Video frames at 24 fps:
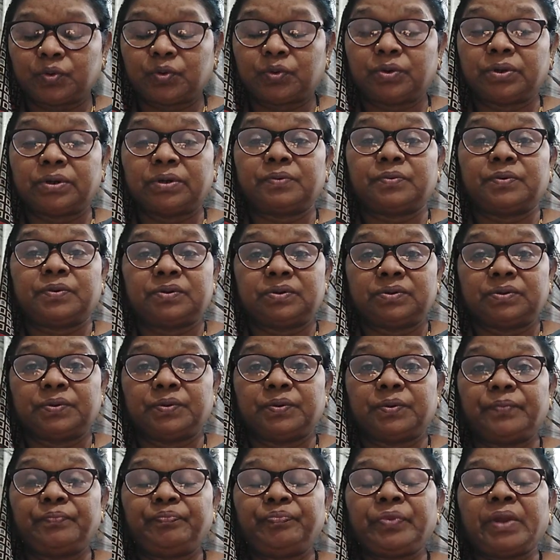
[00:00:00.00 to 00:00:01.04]
చూడవద్దు
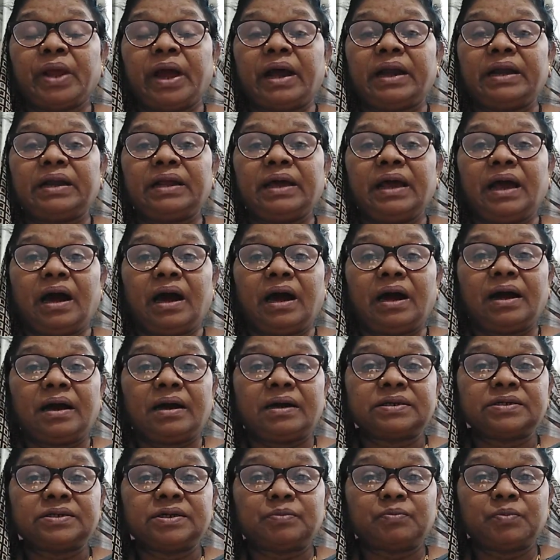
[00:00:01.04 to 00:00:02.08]
అంటే
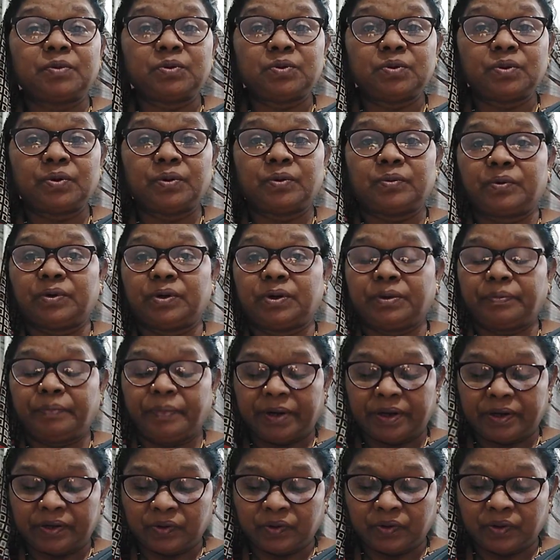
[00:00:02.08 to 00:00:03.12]
ఆకాశముతో ఒట్టు
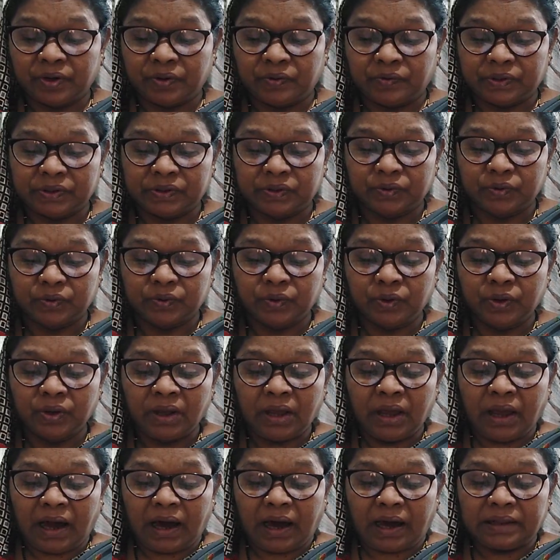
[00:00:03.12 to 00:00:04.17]
పెట్టుకొనవద్దు
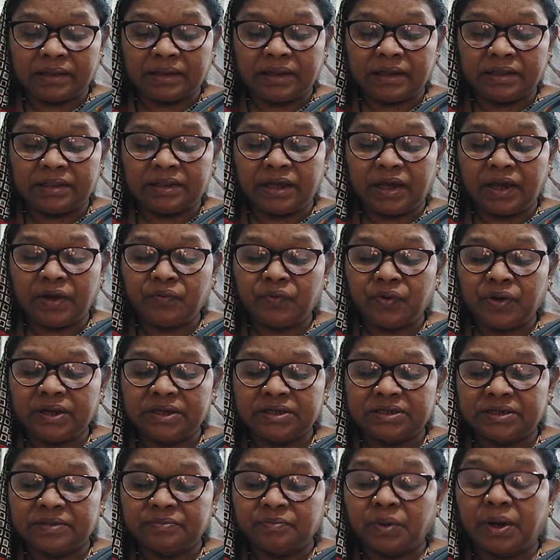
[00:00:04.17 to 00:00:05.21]
అదే దేవుని
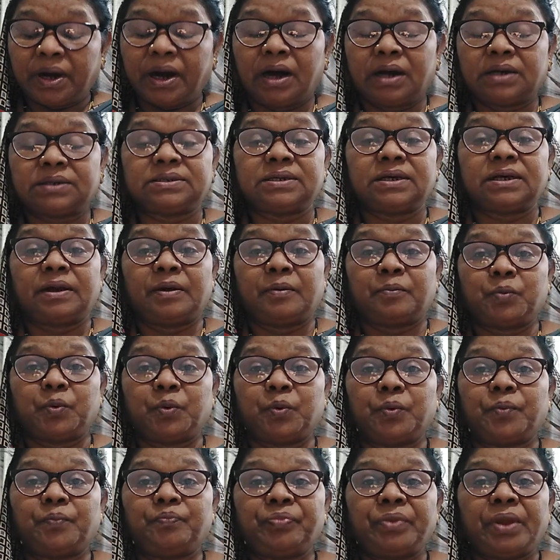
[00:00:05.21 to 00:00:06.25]

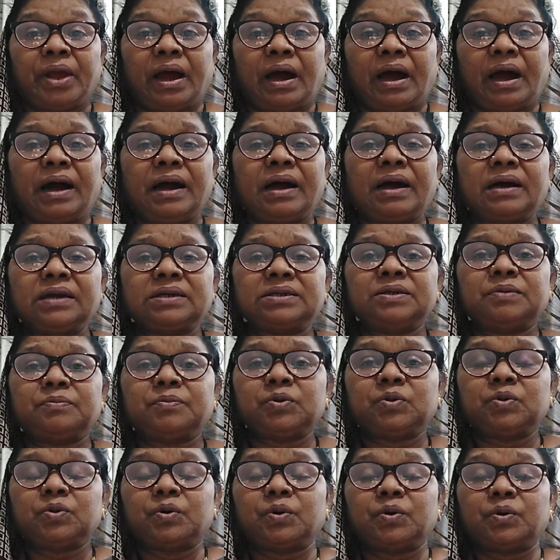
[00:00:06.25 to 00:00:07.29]
సింహాసనము
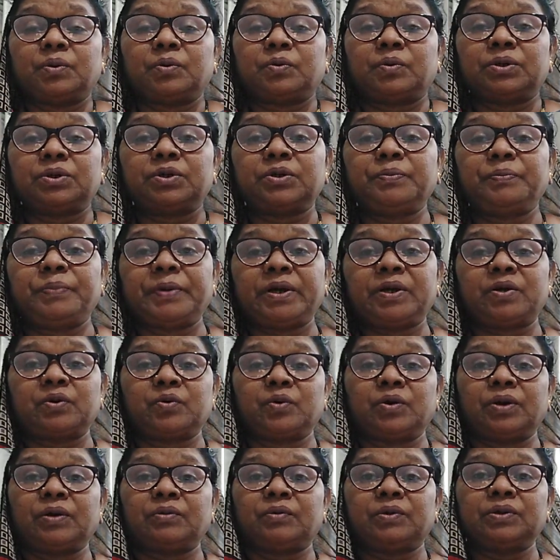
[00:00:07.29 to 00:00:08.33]
ఆకాశముతో ఒట్టు
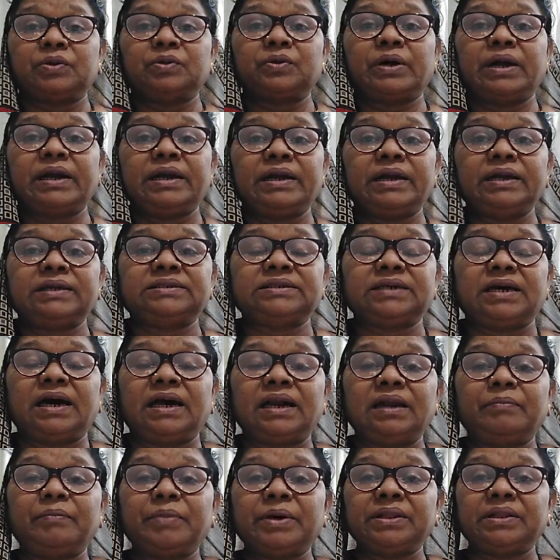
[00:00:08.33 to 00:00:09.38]
పెట్టుకొనవద్దు అంటే
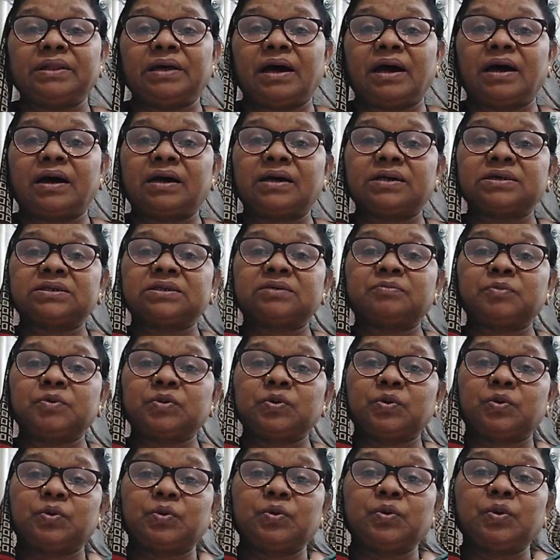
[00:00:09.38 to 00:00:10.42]
చాలామంది
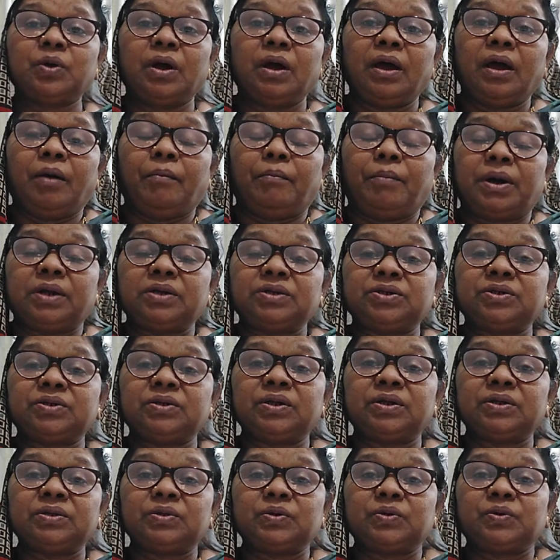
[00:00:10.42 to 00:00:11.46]
ఆకాశముతోడు
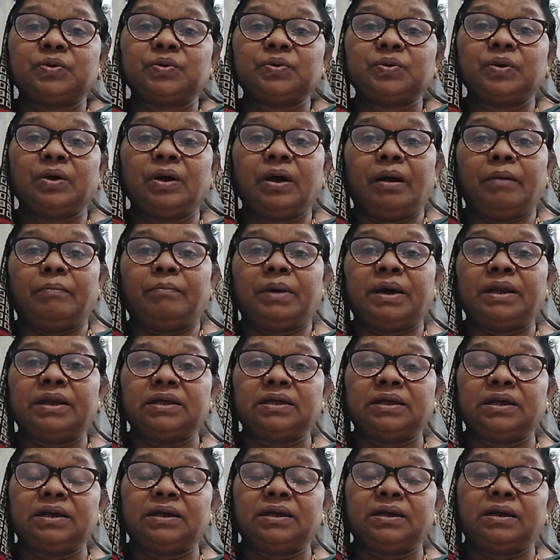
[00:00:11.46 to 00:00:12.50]
మనుషులతోడు మరి
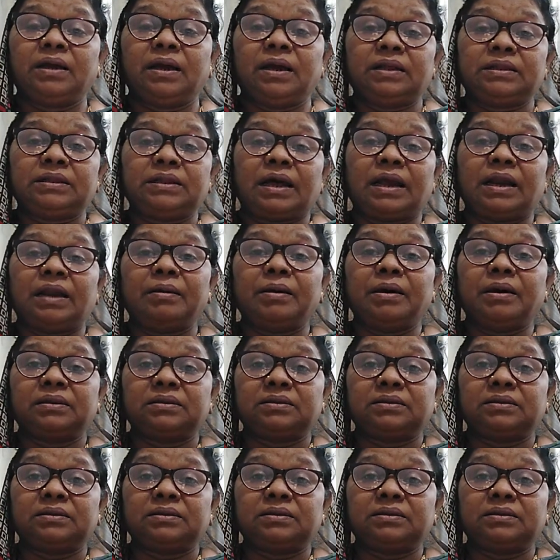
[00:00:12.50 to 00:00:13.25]
తల